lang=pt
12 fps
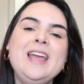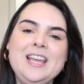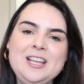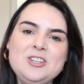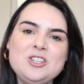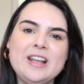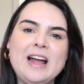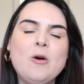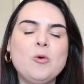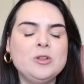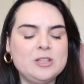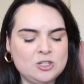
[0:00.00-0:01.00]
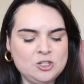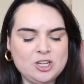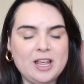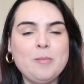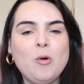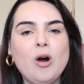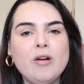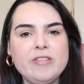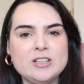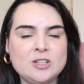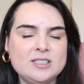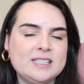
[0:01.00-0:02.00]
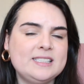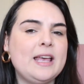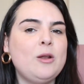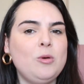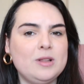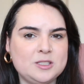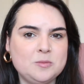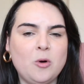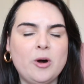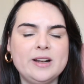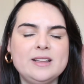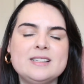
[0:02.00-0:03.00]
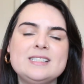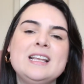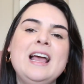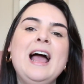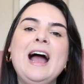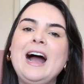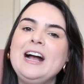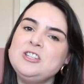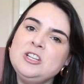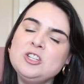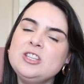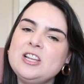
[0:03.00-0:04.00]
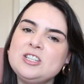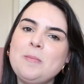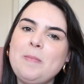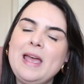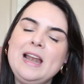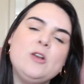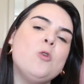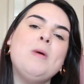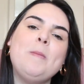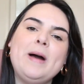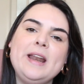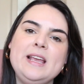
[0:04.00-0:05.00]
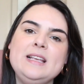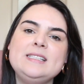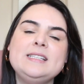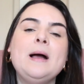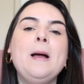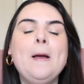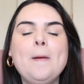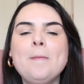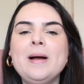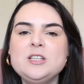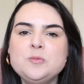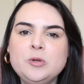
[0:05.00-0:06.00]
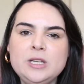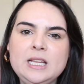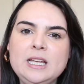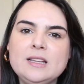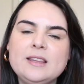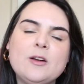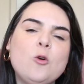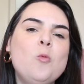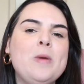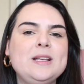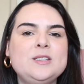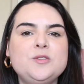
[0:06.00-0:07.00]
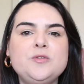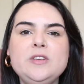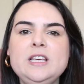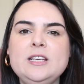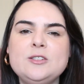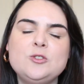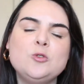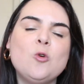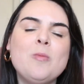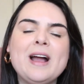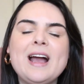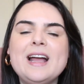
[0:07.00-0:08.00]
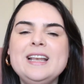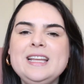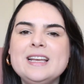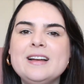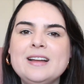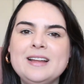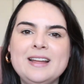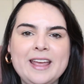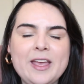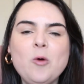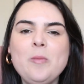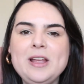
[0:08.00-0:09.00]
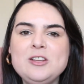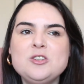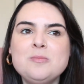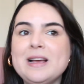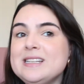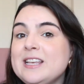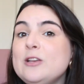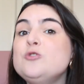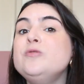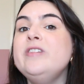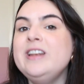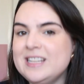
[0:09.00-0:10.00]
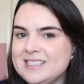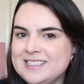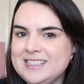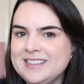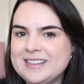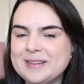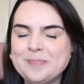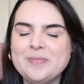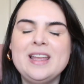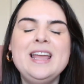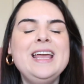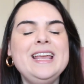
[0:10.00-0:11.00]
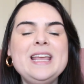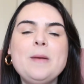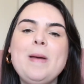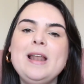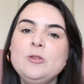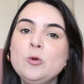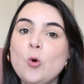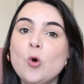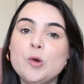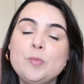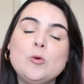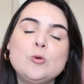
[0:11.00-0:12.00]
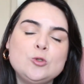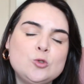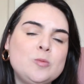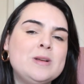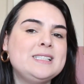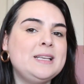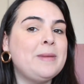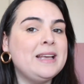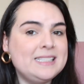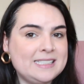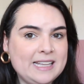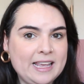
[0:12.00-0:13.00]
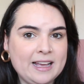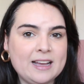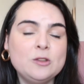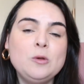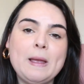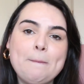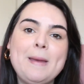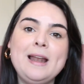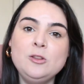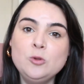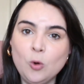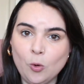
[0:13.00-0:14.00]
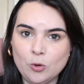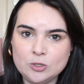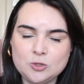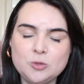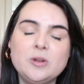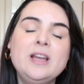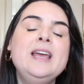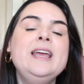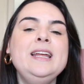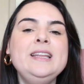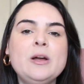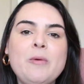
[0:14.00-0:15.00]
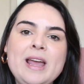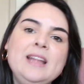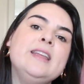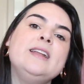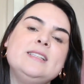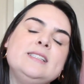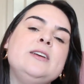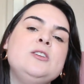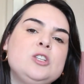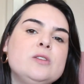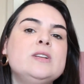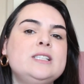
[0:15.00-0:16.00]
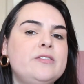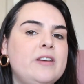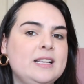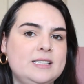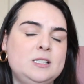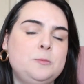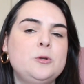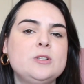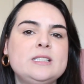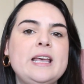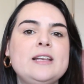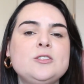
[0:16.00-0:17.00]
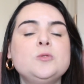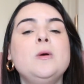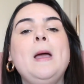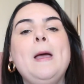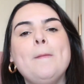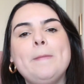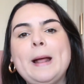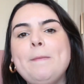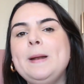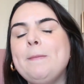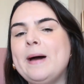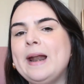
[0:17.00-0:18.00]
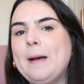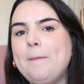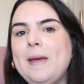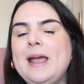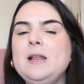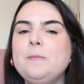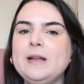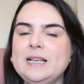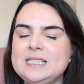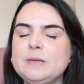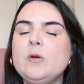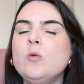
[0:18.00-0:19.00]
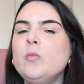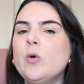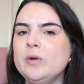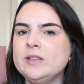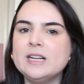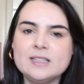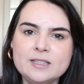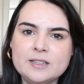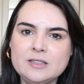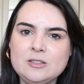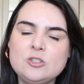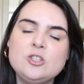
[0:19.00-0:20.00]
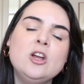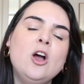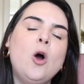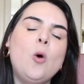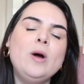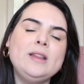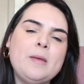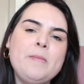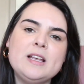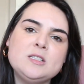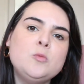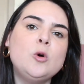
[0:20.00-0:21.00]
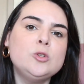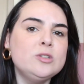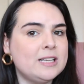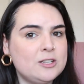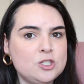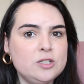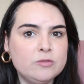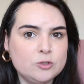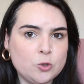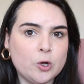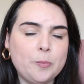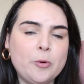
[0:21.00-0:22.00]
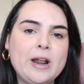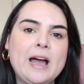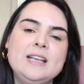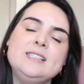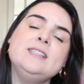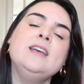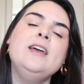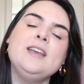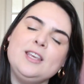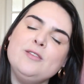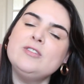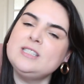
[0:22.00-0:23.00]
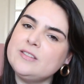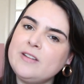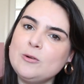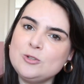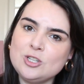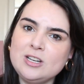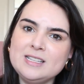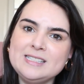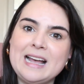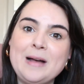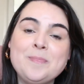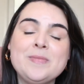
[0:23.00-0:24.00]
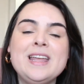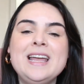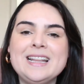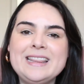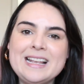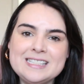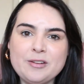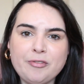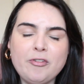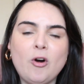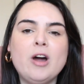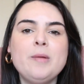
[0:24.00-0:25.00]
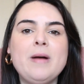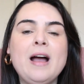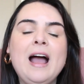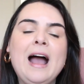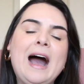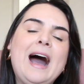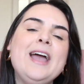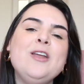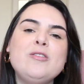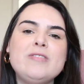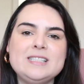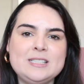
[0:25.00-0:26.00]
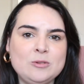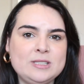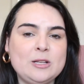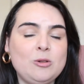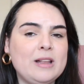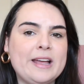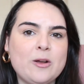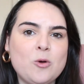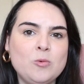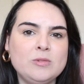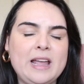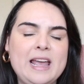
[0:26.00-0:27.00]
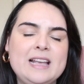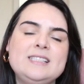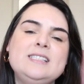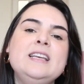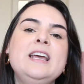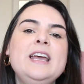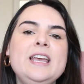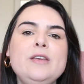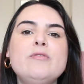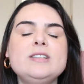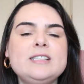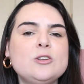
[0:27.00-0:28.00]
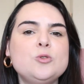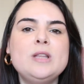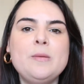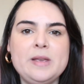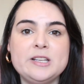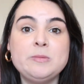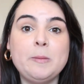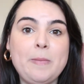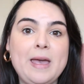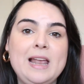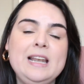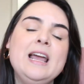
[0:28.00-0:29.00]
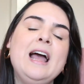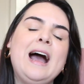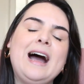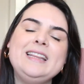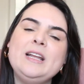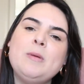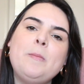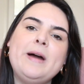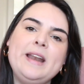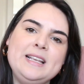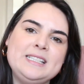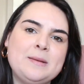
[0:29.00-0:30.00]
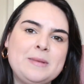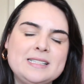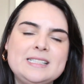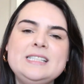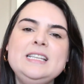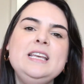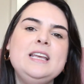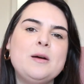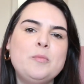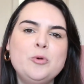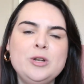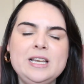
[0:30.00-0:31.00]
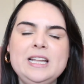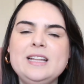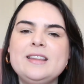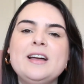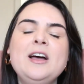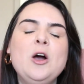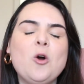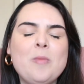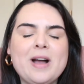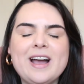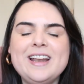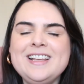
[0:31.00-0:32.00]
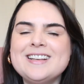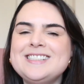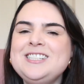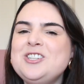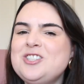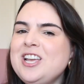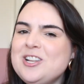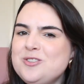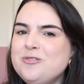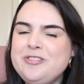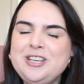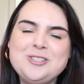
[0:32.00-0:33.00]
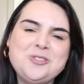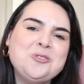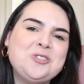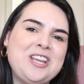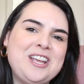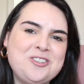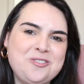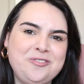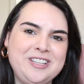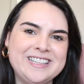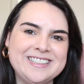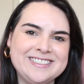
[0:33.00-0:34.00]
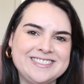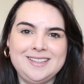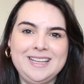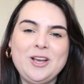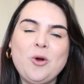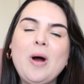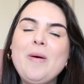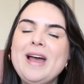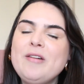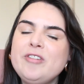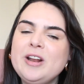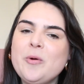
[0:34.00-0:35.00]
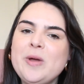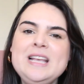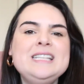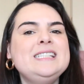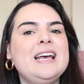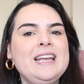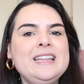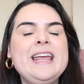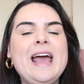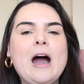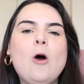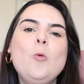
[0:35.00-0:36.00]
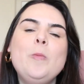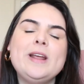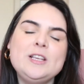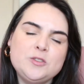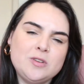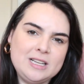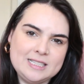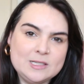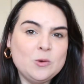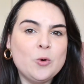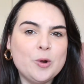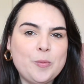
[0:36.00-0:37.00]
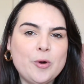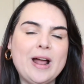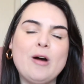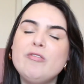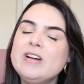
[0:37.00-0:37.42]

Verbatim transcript: Em geral, quando a gente remove as nossas células mortas, a gente deixa a pele com uma aparência mais bonita, com mais viço, com uma carinha realmente mais rejuvenescida. E a pele do corpo costuma ser mais seca do que a pele do rosto. Então é interessante que você faça esse processo para preparar a pele para receber um bom hidratante ou até mesmo outros ativos corporais que você vai utilizar. Dessa forma, a renovação celular acontece e você ajuda mesmo a pele a ter uma aparência macia, bonita, uma carinha assim cheia de vício, cheia de vida. E qual é a frequência ideal para a esfoliação corporal?